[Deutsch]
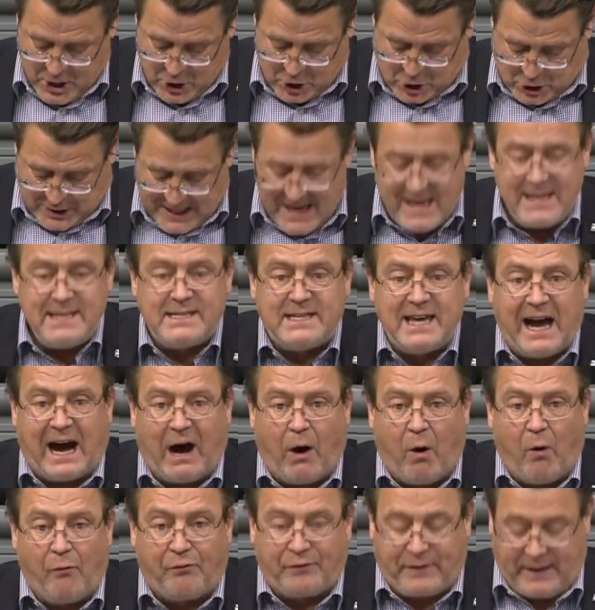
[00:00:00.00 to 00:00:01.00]
Stehen Sie
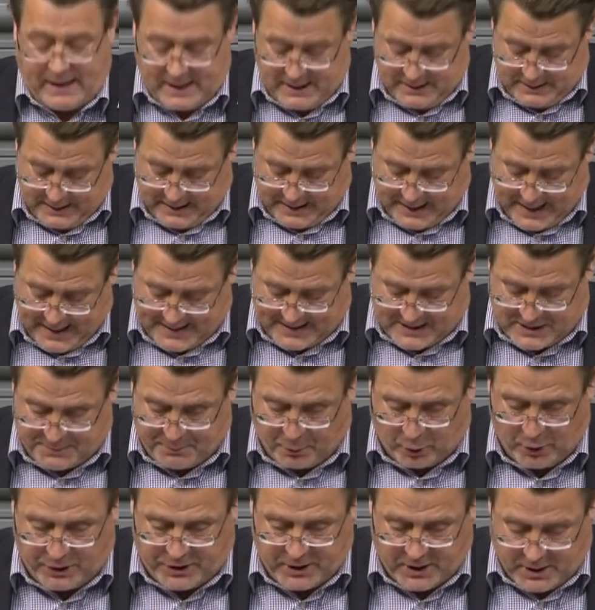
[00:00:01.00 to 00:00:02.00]
auf gegen Herr die Kollege
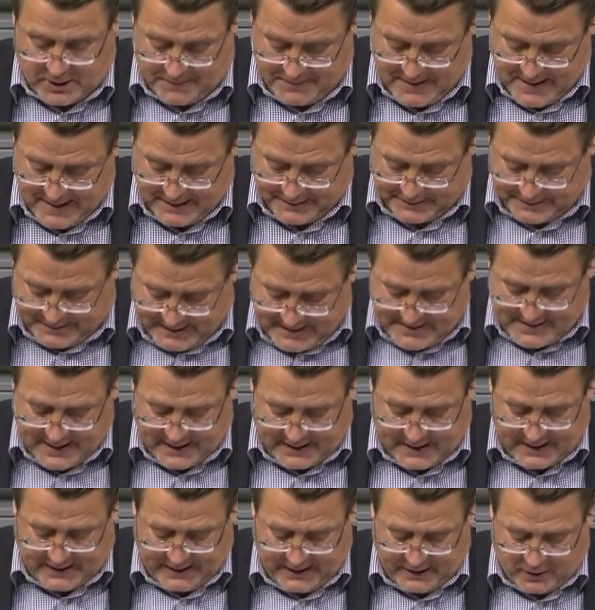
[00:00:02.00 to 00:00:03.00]
Brandner, gestatten Sie eine
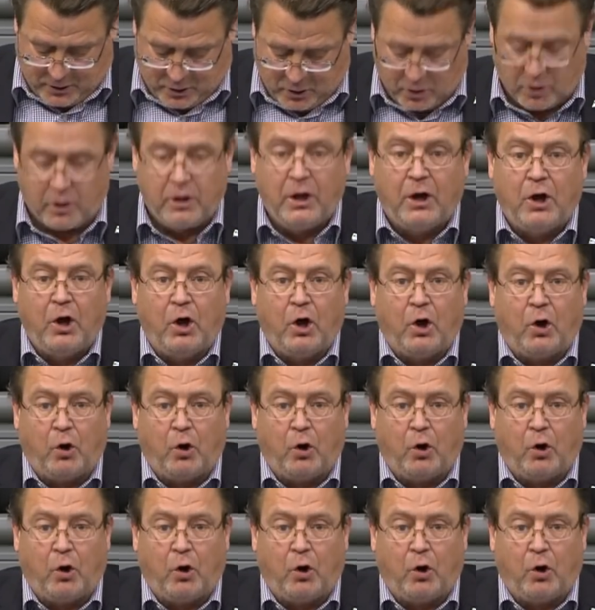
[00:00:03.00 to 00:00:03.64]
Zwischenfrage?